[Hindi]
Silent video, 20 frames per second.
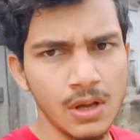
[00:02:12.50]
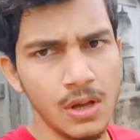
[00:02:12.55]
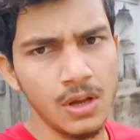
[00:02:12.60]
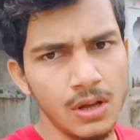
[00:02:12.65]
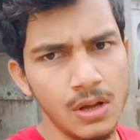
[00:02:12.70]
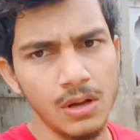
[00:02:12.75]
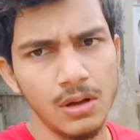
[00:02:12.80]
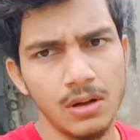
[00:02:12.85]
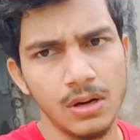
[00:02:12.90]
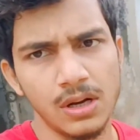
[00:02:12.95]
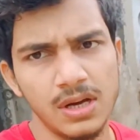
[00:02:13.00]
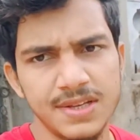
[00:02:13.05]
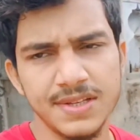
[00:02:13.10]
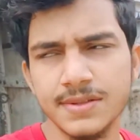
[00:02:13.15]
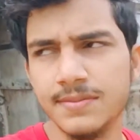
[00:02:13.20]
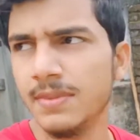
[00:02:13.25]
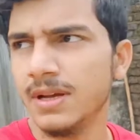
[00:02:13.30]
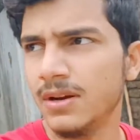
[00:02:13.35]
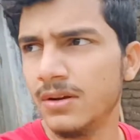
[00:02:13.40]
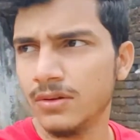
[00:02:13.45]
और गई
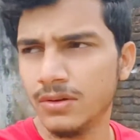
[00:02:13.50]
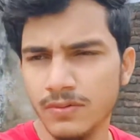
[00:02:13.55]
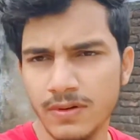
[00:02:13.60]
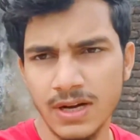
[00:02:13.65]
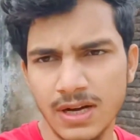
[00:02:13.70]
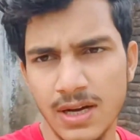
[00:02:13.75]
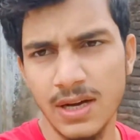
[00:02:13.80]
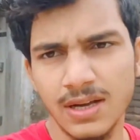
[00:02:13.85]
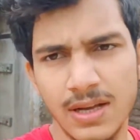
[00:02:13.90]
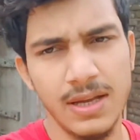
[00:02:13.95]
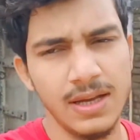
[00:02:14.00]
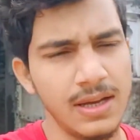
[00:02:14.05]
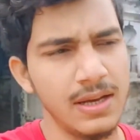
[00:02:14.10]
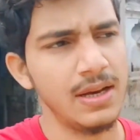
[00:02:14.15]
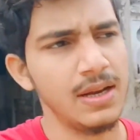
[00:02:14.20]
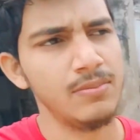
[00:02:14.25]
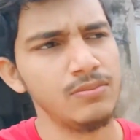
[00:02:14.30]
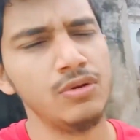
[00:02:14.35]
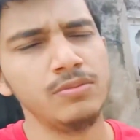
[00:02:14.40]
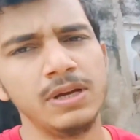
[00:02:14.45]
मैंने तो वहाँ एक नींबू
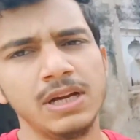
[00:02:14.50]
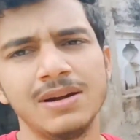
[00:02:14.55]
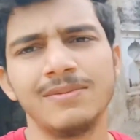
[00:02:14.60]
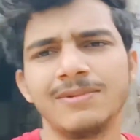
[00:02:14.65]
भी कबाड़